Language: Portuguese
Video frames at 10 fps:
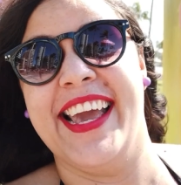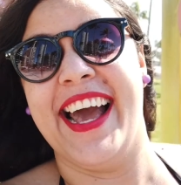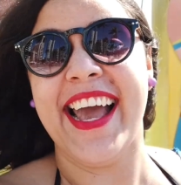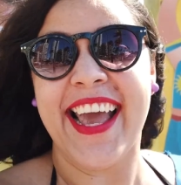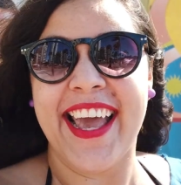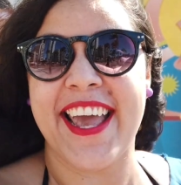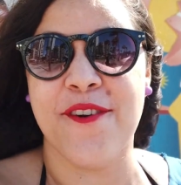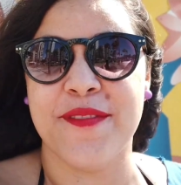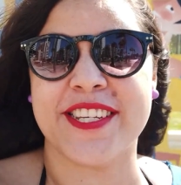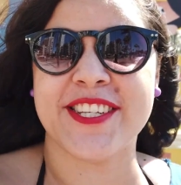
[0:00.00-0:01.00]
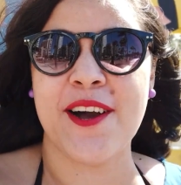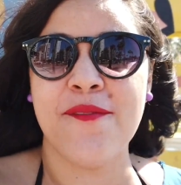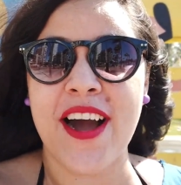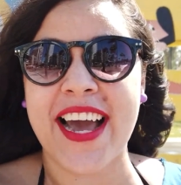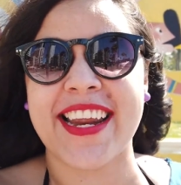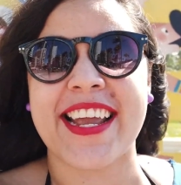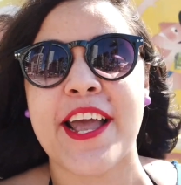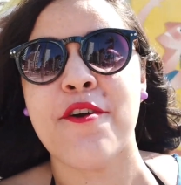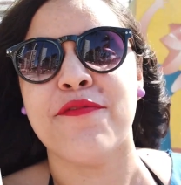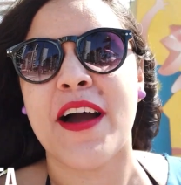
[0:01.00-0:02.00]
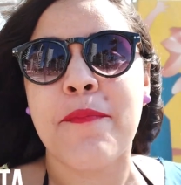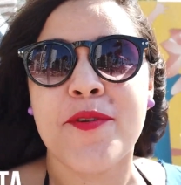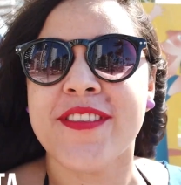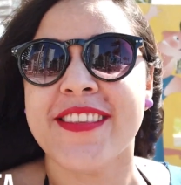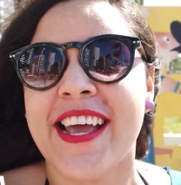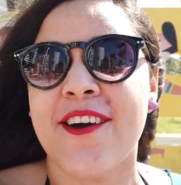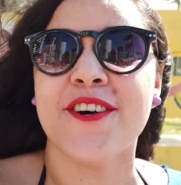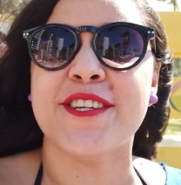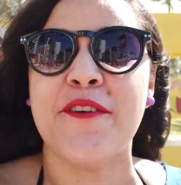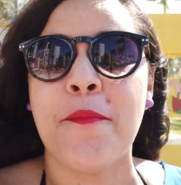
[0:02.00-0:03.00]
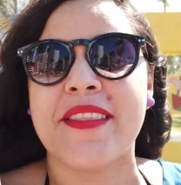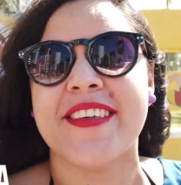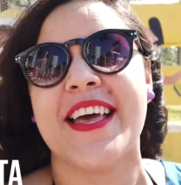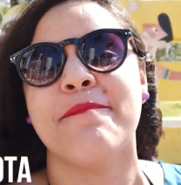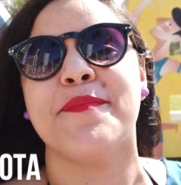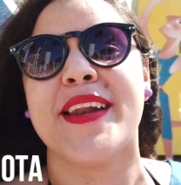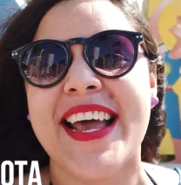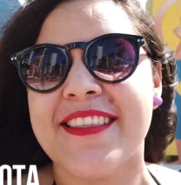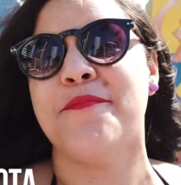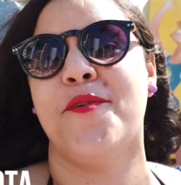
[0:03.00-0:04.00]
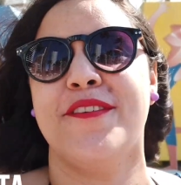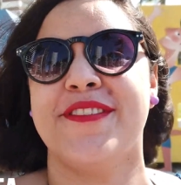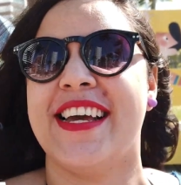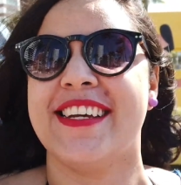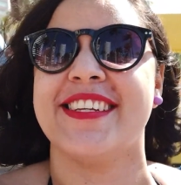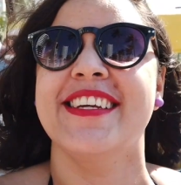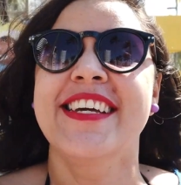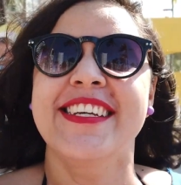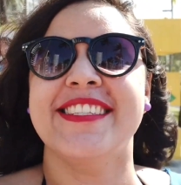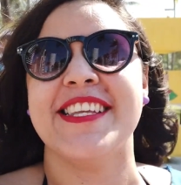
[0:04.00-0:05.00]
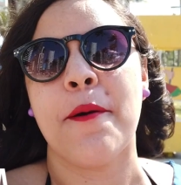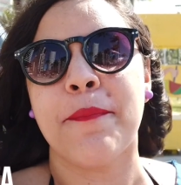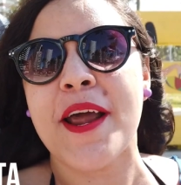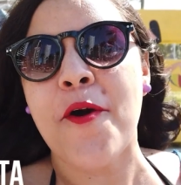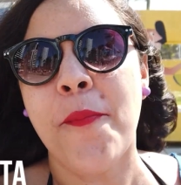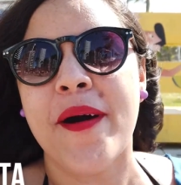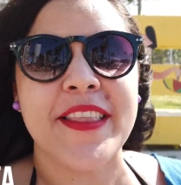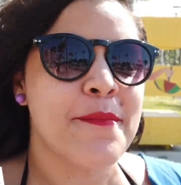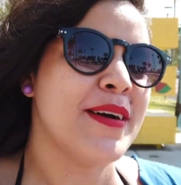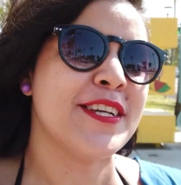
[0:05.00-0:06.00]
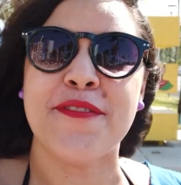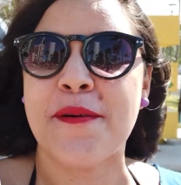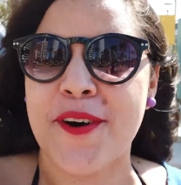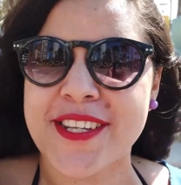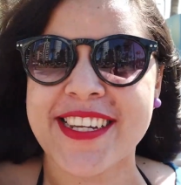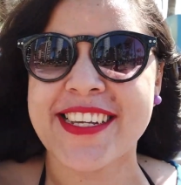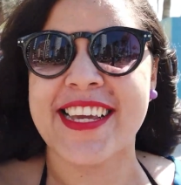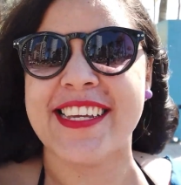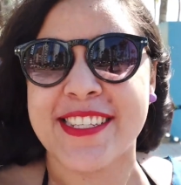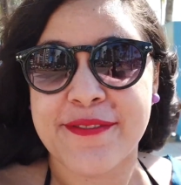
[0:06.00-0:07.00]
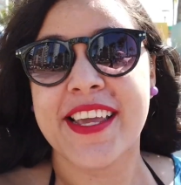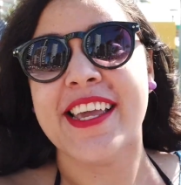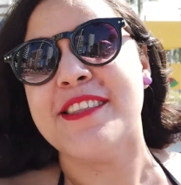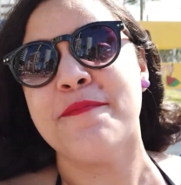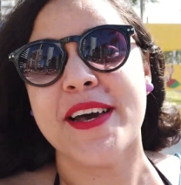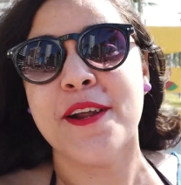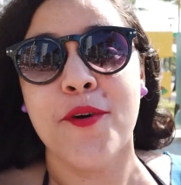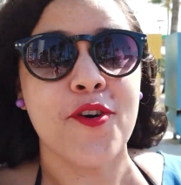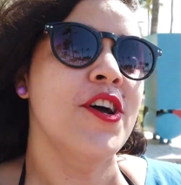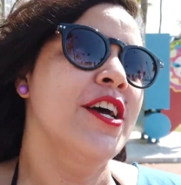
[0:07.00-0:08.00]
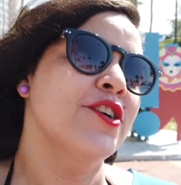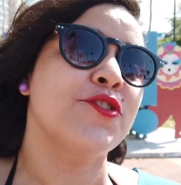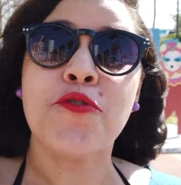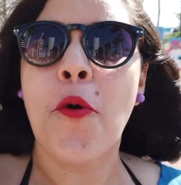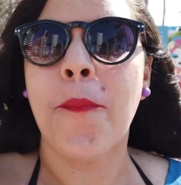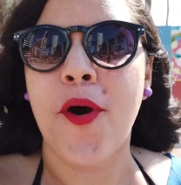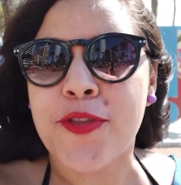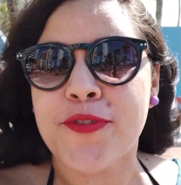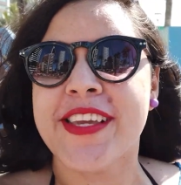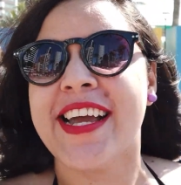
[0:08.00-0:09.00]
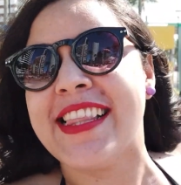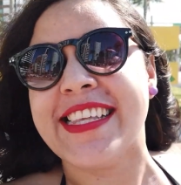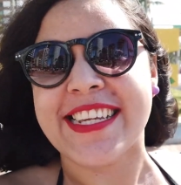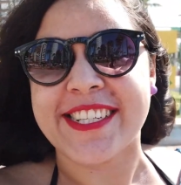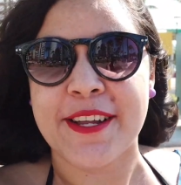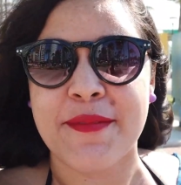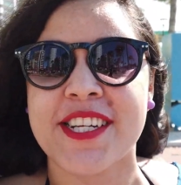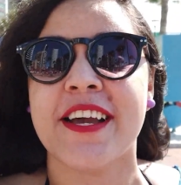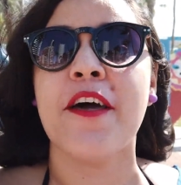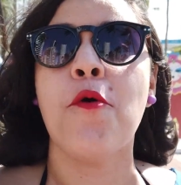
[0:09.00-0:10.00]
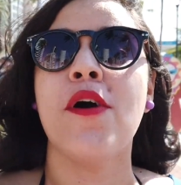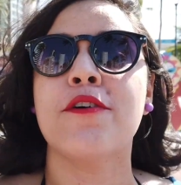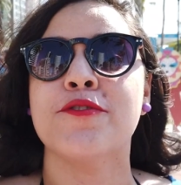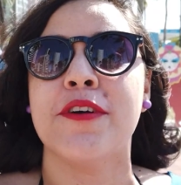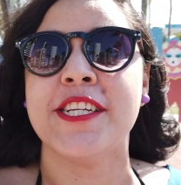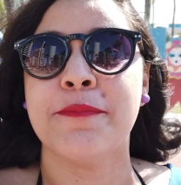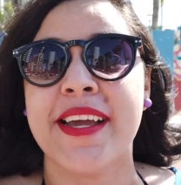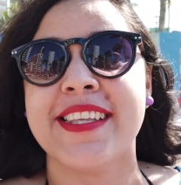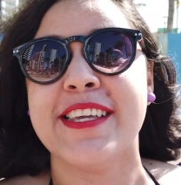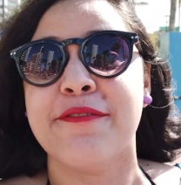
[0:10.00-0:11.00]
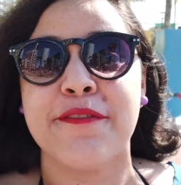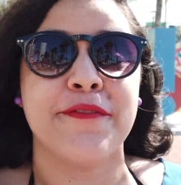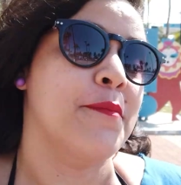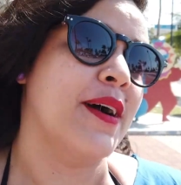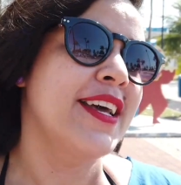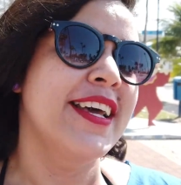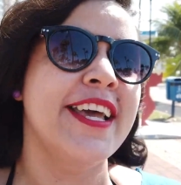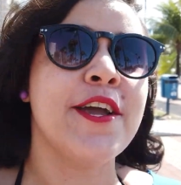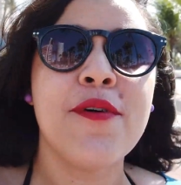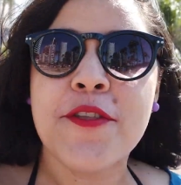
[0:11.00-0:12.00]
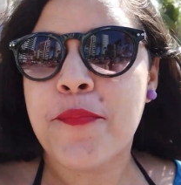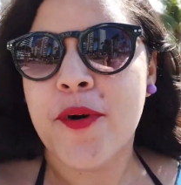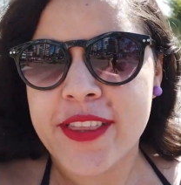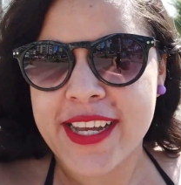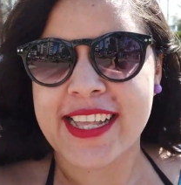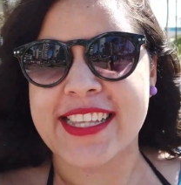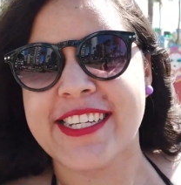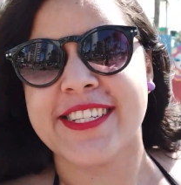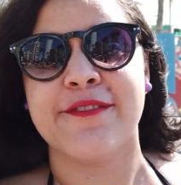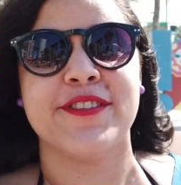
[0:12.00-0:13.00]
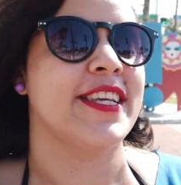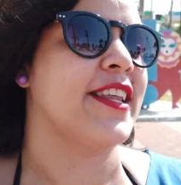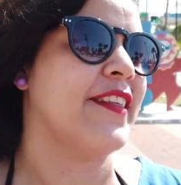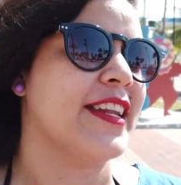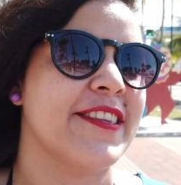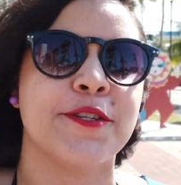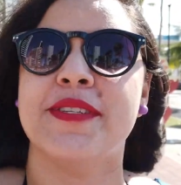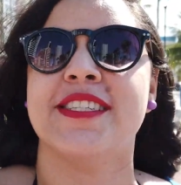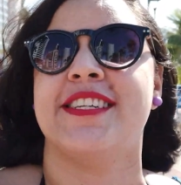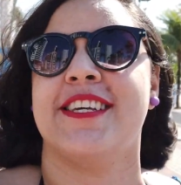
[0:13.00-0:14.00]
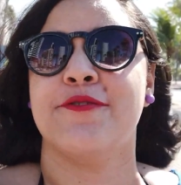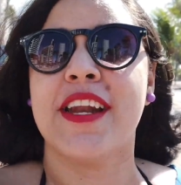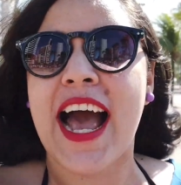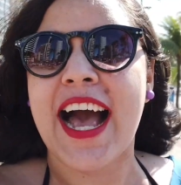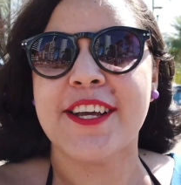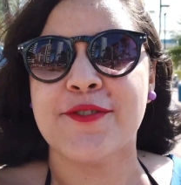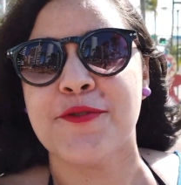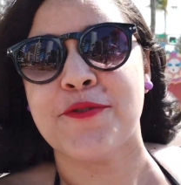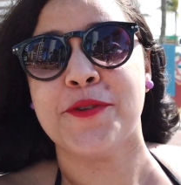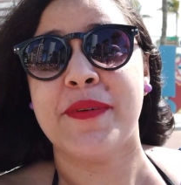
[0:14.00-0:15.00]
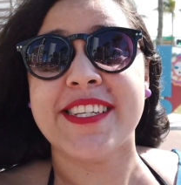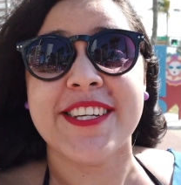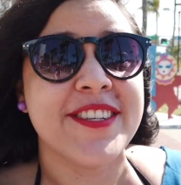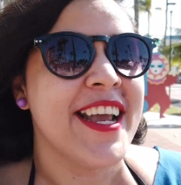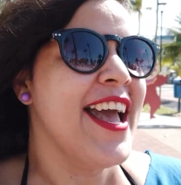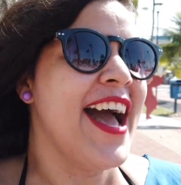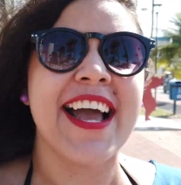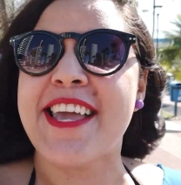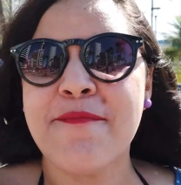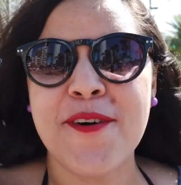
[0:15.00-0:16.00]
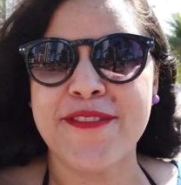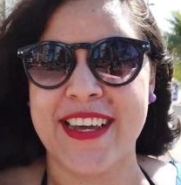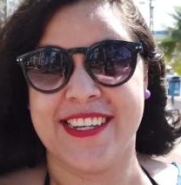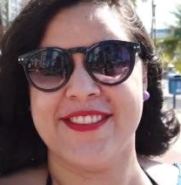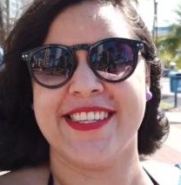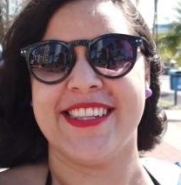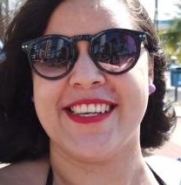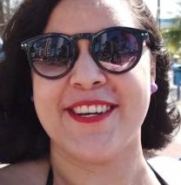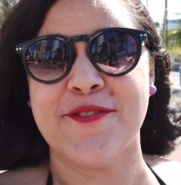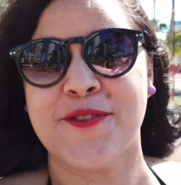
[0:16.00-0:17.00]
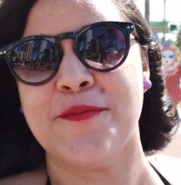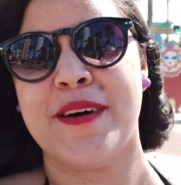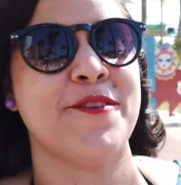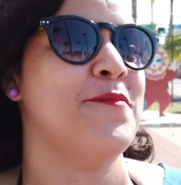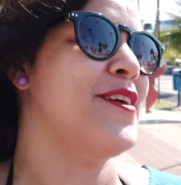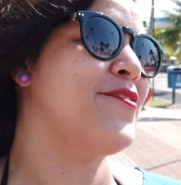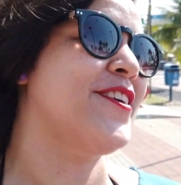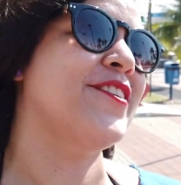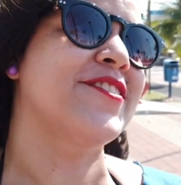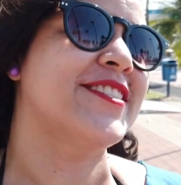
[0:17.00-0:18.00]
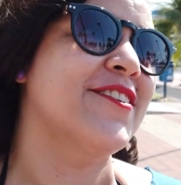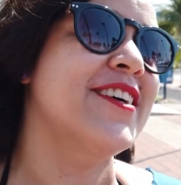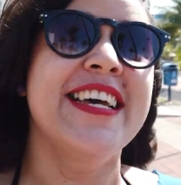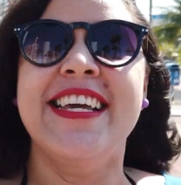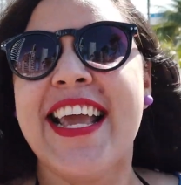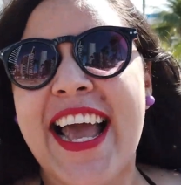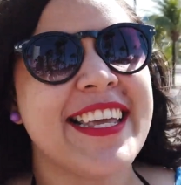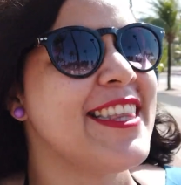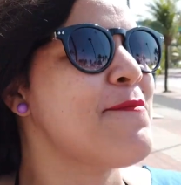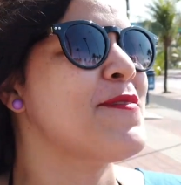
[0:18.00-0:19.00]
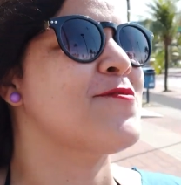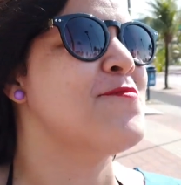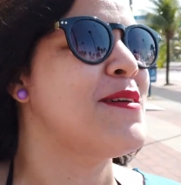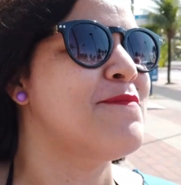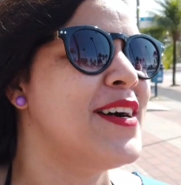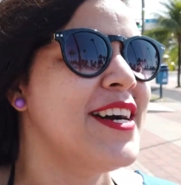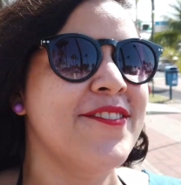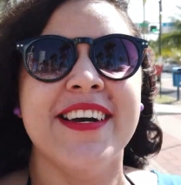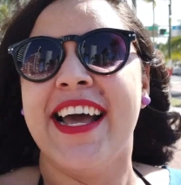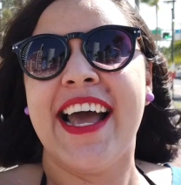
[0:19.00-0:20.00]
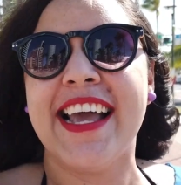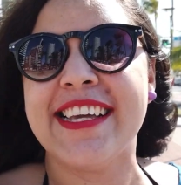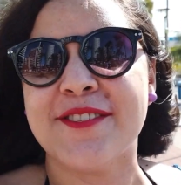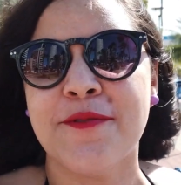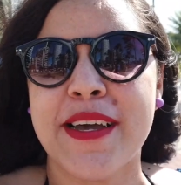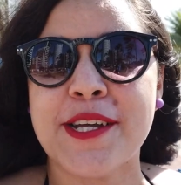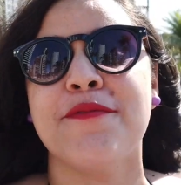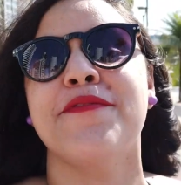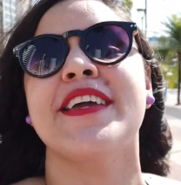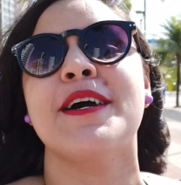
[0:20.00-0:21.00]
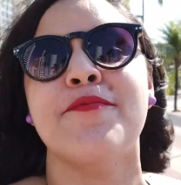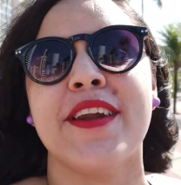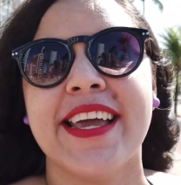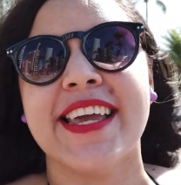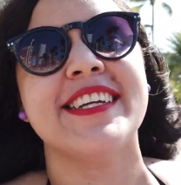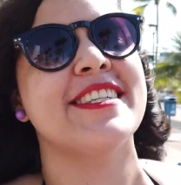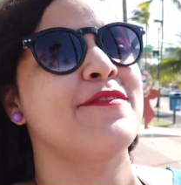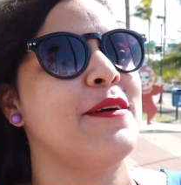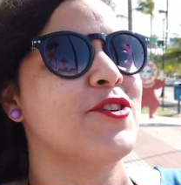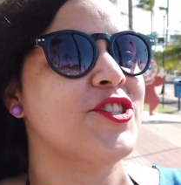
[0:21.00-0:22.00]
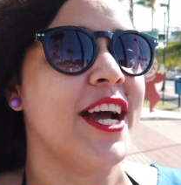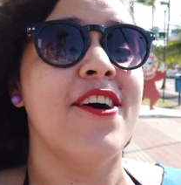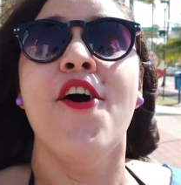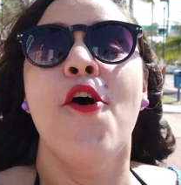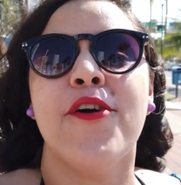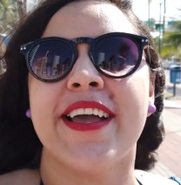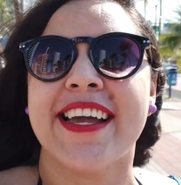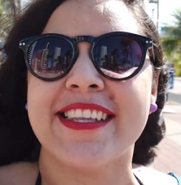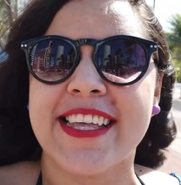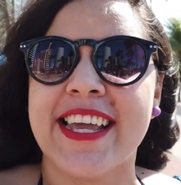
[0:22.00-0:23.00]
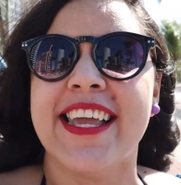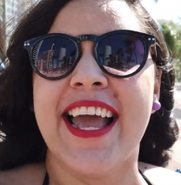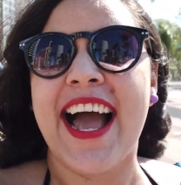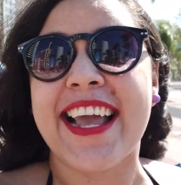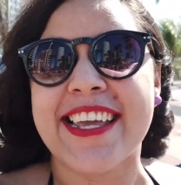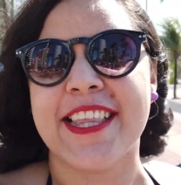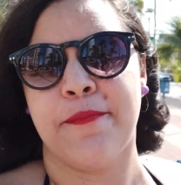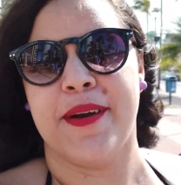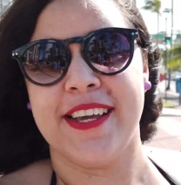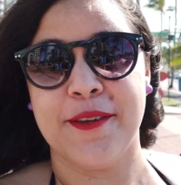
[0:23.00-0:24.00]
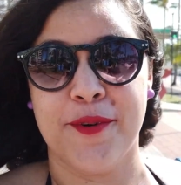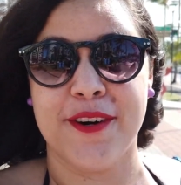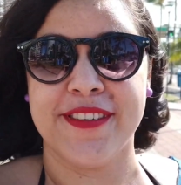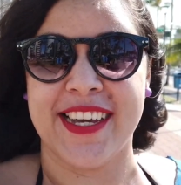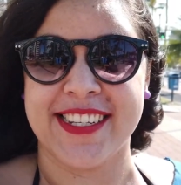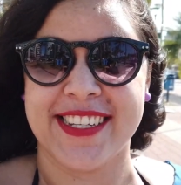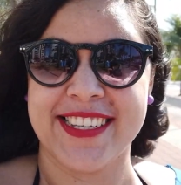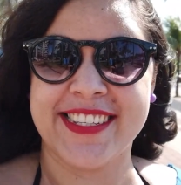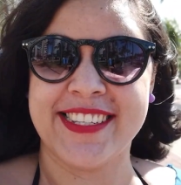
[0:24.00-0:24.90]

E aí, eu me chamo Érica e o Vai Pra Onde Der hoje veio bater na Praia de Boa Viagem. Sim, a praia urbana mais famosa aqui de Recife e de Pernambuco, junto com o Porto de Galinhas, né? Mas cada uma com sua respectiva fama. Enquanto o Porto de Galinhas, né? Você nada ali nas piscinas naturais, junto com os peixinhos. Aqui em Boa Viagem você nada com os tubarões, meu Deus do céu. E aí, dá pra tomar banho? É isso mesmo, fica por aí que a gente vai mostrar o que é que tem aqui na Praia de Boa Viagem.